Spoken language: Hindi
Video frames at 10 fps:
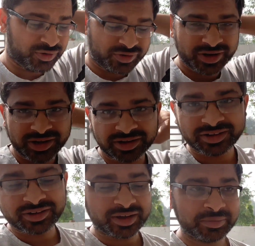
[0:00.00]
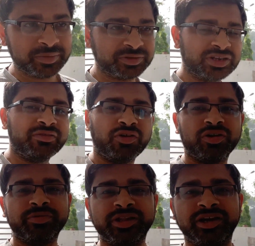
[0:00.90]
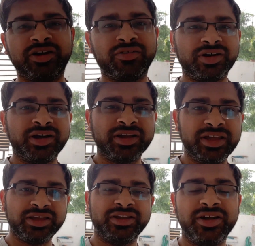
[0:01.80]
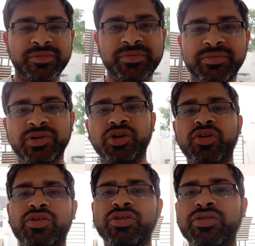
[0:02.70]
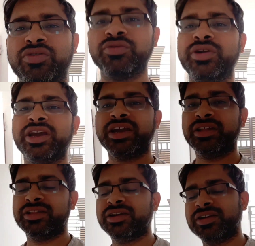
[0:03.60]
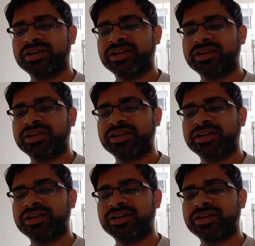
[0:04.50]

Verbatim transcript: और ना आपने पिछले ब्लॉग में देखा होगा कि हम डॉग को ढूंढने गए थे